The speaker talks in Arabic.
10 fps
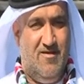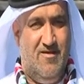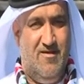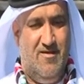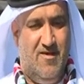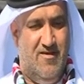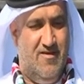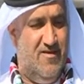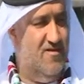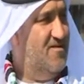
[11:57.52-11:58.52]
يعني
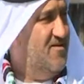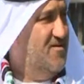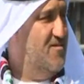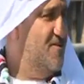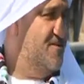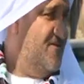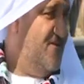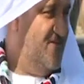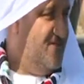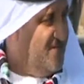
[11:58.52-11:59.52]
تبهج
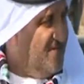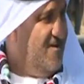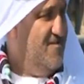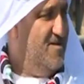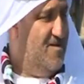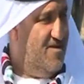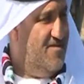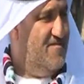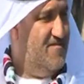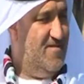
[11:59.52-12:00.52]
الصدر اكيد كل, كل
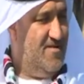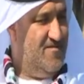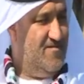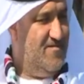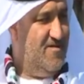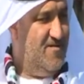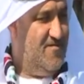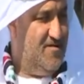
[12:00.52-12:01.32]
الشكر لك كل الشكر لك